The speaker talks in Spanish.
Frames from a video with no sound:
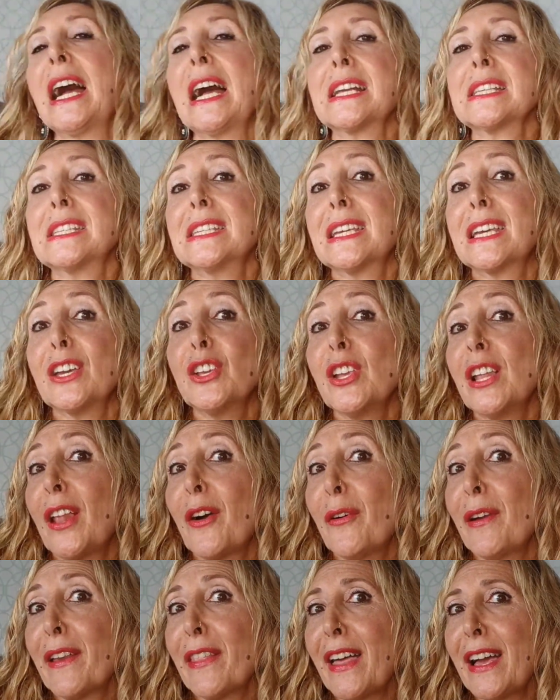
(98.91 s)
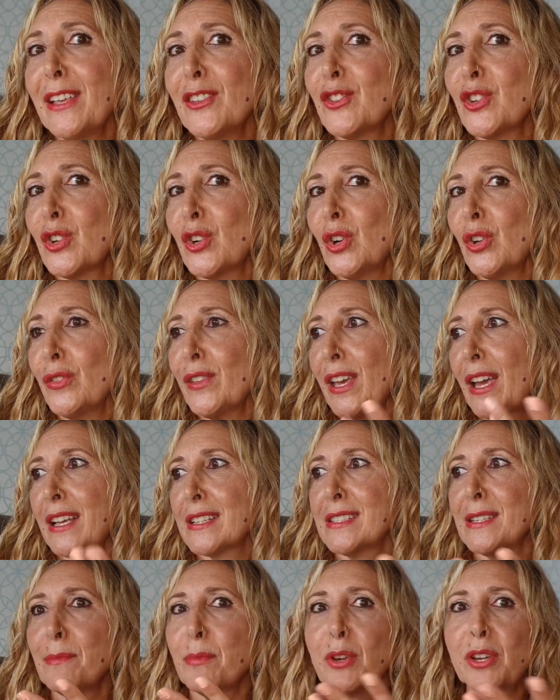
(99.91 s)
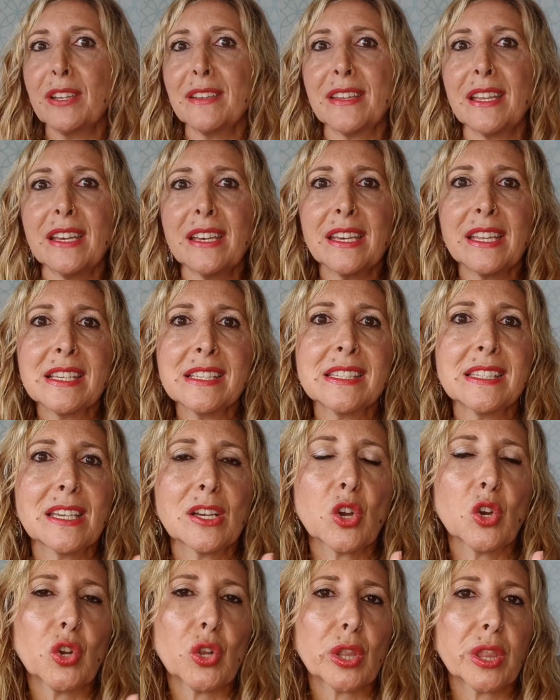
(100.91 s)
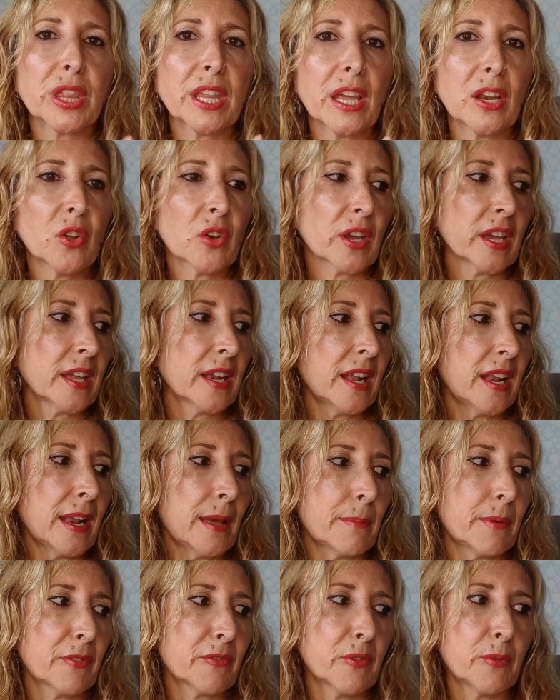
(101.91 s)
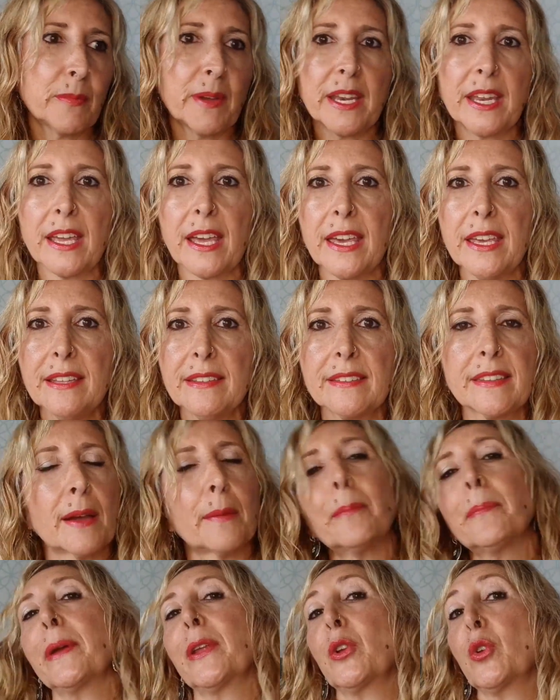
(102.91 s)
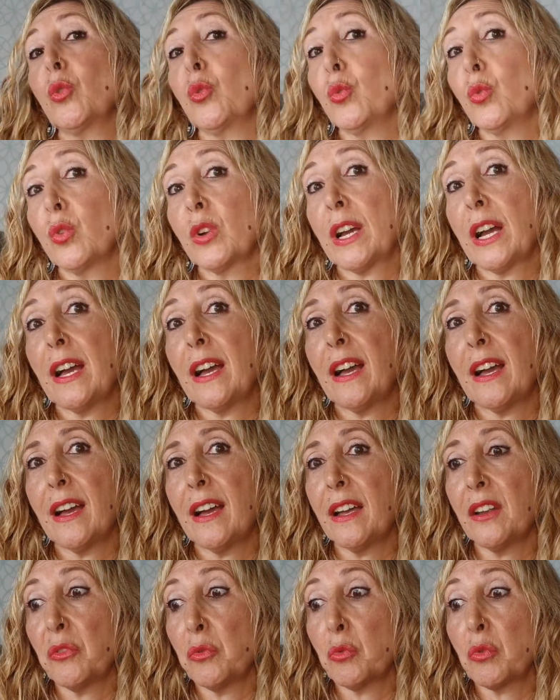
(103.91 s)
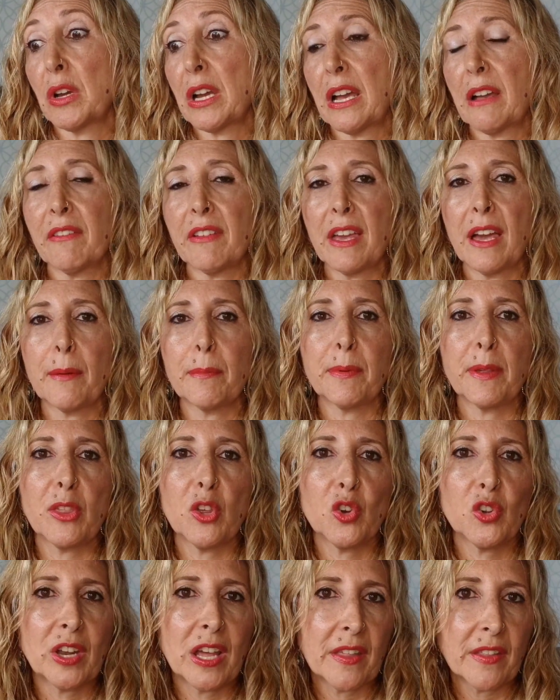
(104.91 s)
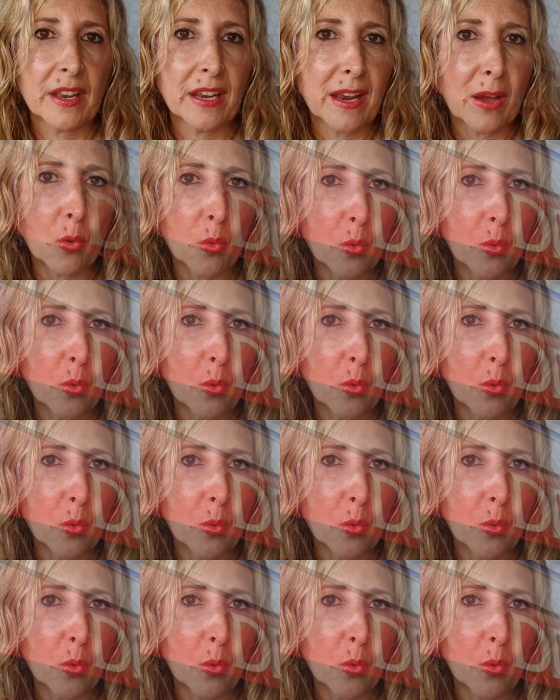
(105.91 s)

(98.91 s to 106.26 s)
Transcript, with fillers: Así que yo, la verdad, yo de así por internet sí conocía lo que era la perfumería esta, pero nunca, nunca había pedido nada en la